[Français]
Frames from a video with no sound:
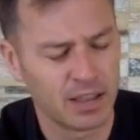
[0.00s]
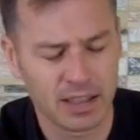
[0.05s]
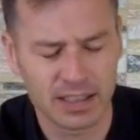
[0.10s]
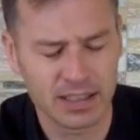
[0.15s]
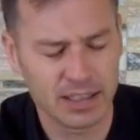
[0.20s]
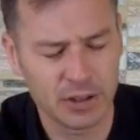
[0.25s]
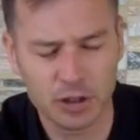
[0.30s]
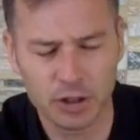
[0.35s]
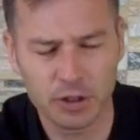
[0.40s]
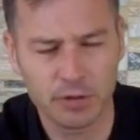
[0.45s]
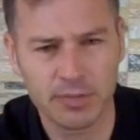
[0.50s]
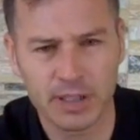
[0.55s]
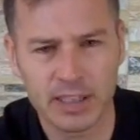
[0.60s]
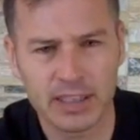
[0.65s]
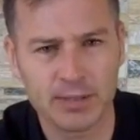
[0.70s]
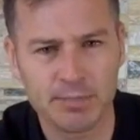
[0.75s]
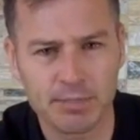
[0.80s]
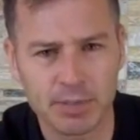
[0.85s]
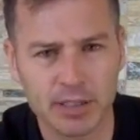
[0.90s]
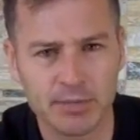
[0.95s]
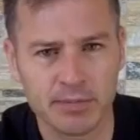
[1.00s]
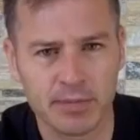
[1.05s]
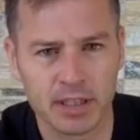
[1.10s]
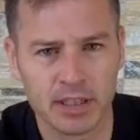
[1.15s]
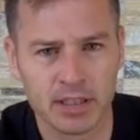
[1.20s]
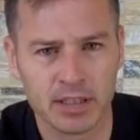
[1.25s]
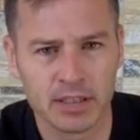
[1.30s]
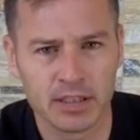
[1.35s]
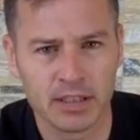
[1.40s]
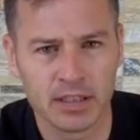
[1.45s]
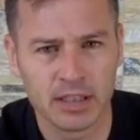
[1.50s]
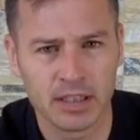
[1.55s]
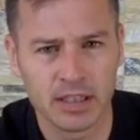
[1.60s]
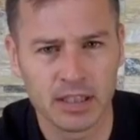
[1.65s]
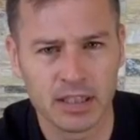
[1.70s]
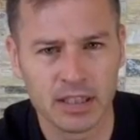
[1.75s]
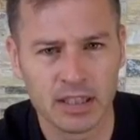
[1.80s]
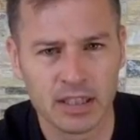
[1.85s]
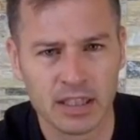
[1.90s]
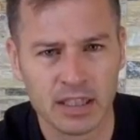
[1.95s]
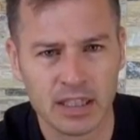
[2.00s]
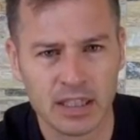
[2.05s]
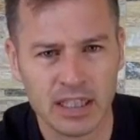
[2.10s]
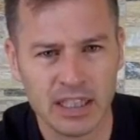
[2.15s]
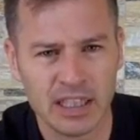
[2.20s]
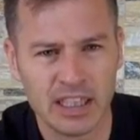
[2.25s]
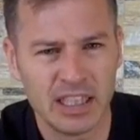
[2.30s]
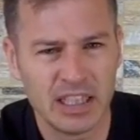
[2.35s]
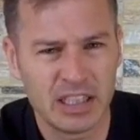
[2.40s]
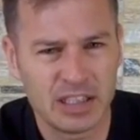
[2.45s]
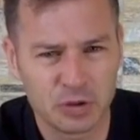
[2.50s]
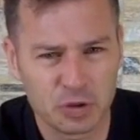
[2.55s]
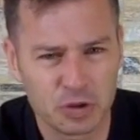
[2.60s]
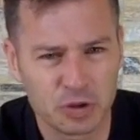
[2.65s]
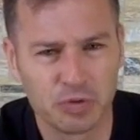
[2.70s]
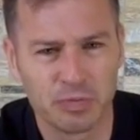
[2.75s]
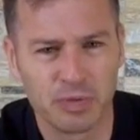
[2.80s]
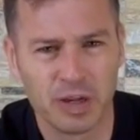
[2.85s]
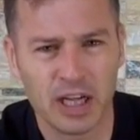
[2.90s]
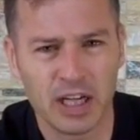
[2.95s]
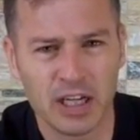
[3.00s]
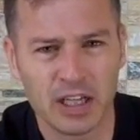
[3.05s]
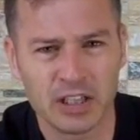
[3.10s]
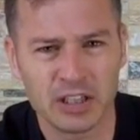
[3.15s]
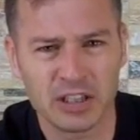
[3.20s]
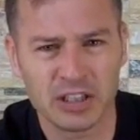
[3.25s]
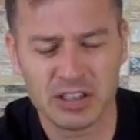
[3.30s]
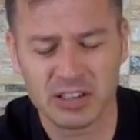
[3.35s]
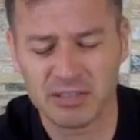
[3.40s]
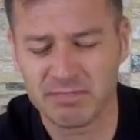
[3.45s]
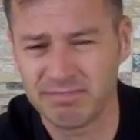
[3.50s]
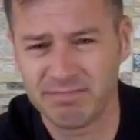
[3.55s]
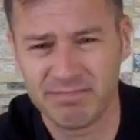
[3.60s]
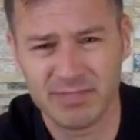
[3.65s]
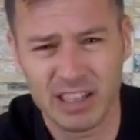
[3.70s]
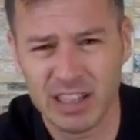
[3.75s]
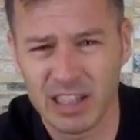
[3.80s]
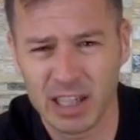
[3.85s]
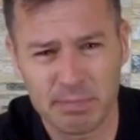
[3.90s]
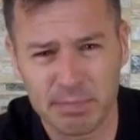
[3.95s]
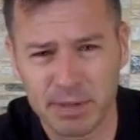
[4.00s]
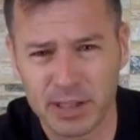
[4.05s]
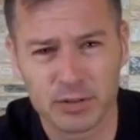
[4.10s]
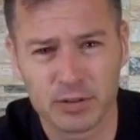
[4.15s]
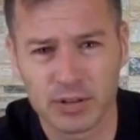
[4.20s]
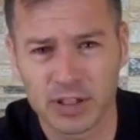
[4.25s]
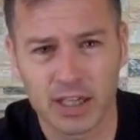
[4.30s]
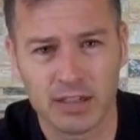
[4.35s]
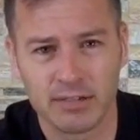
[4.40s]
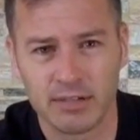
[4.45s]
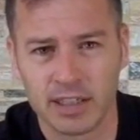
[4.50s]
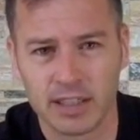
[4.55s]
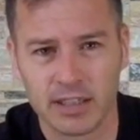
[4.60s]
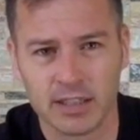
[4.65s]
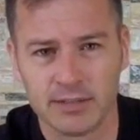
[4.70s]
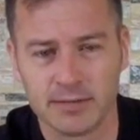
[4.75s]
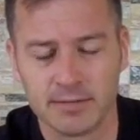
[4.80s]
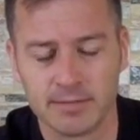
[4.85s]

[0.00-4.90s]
Guillaume est déprimé. Il est au chômage, il n'a pas de travail.